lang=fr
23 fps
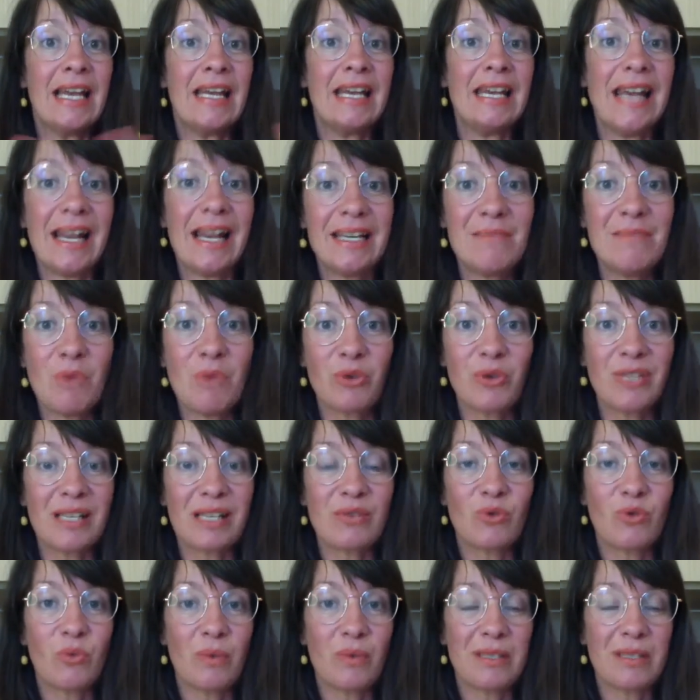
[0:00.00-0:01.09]

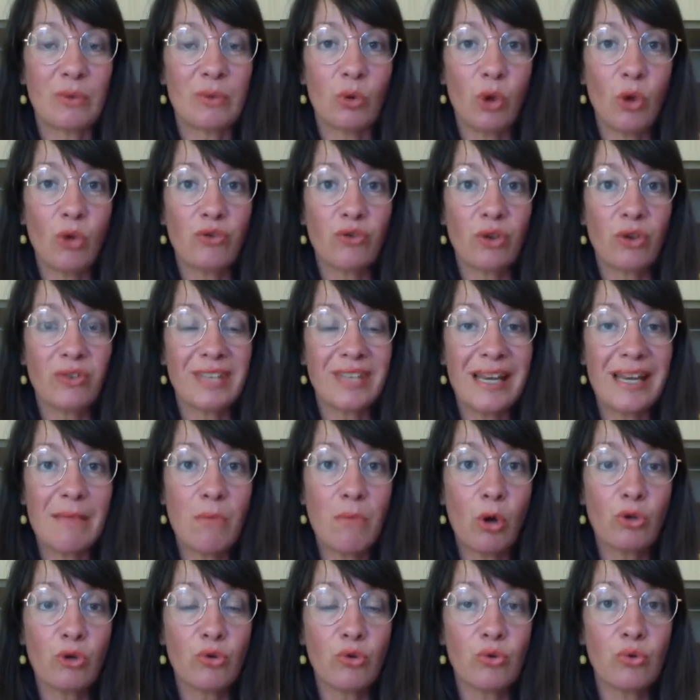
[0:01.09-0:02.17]
l'alimentation, parce qu'on entend
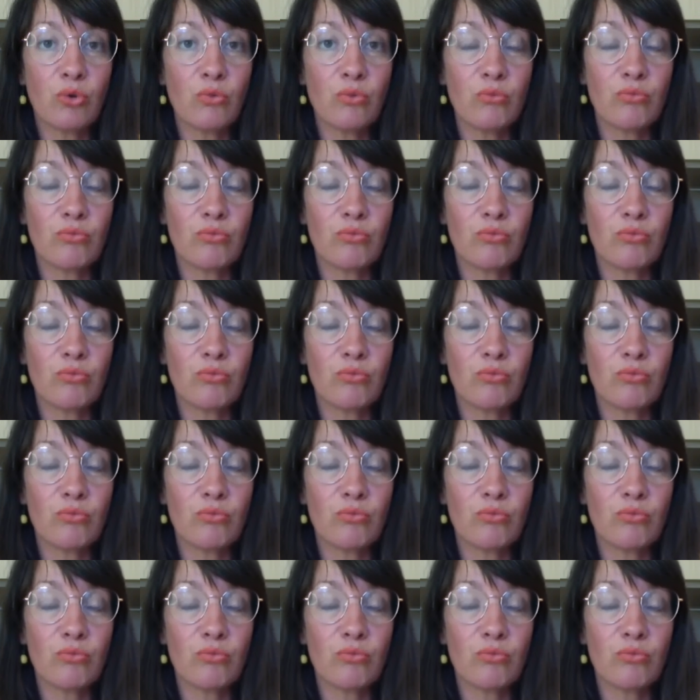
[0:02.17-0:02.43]
tellement de